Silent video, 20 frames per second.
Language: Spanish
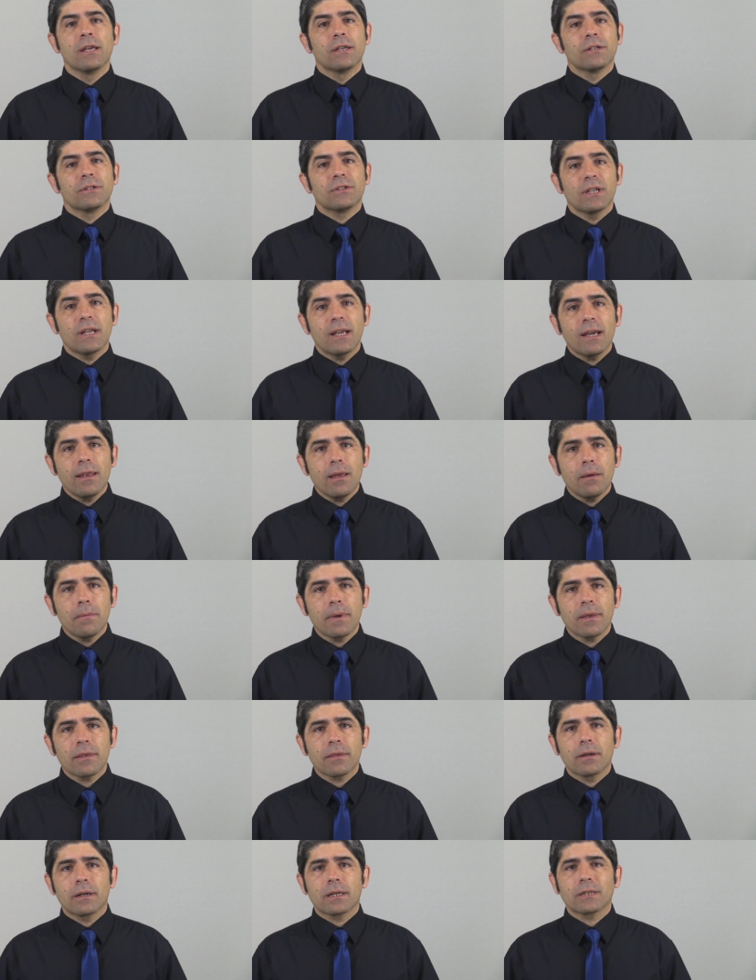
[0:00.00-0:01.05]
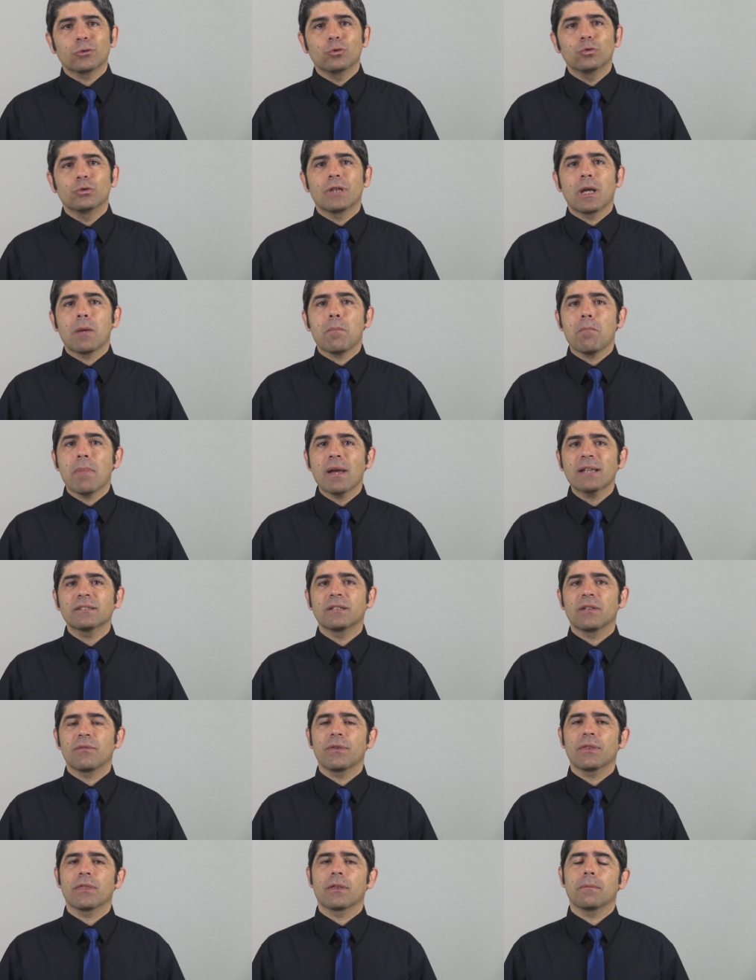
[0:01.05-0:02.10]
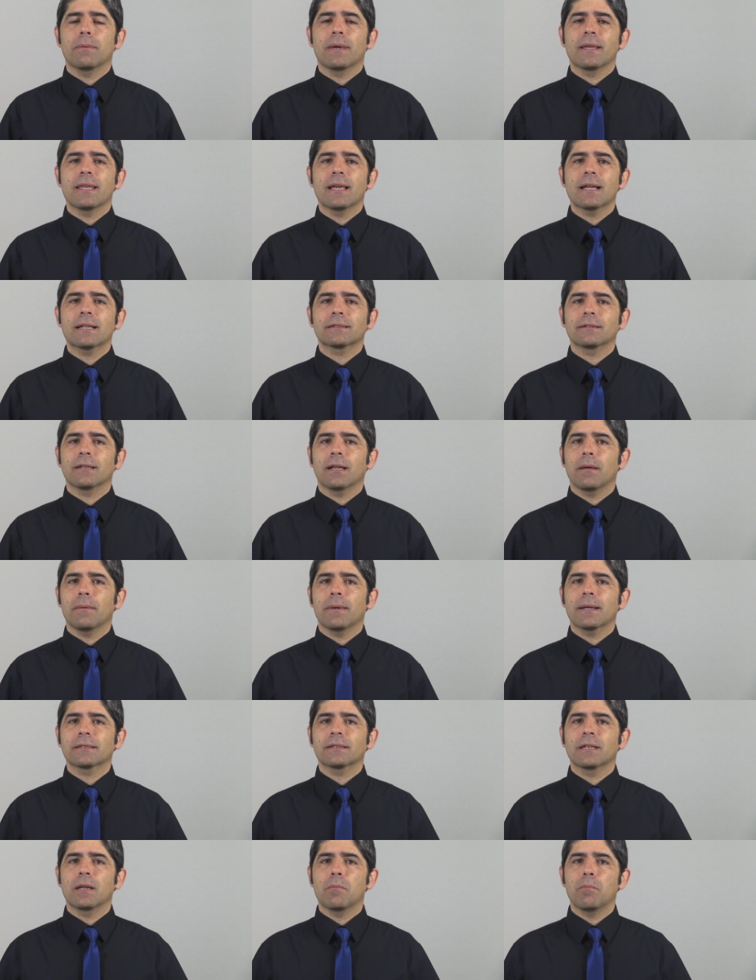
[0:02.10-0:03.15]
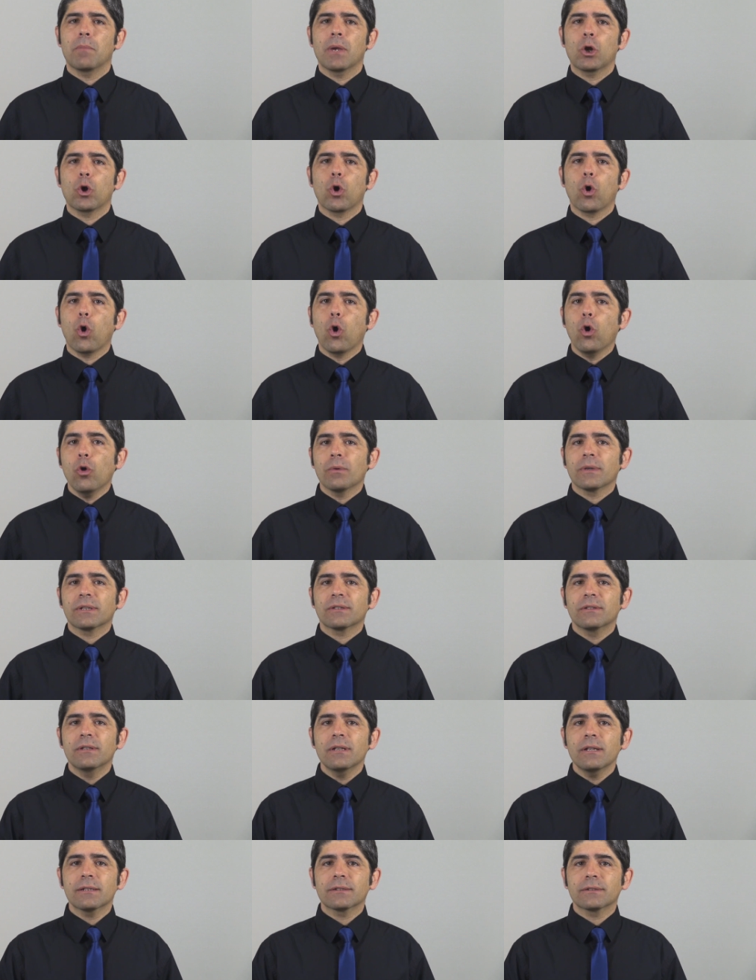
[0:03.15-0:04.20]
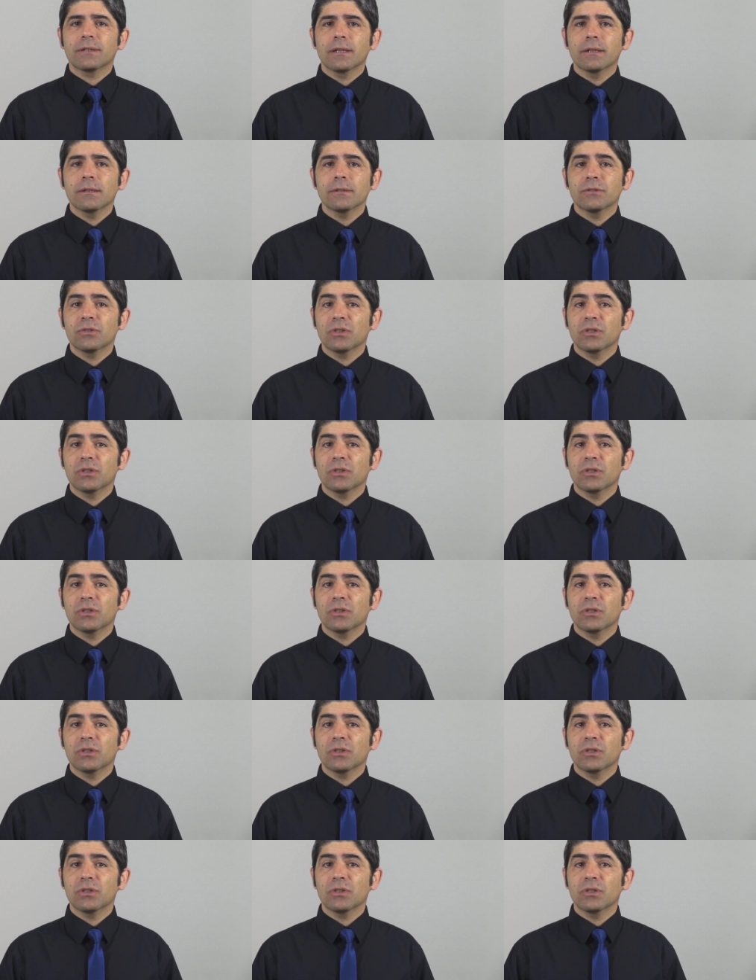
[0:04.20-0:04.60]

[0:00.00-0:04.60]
Si cada vez resulta más difícil bañarse, lavarse el pelo o vestirse,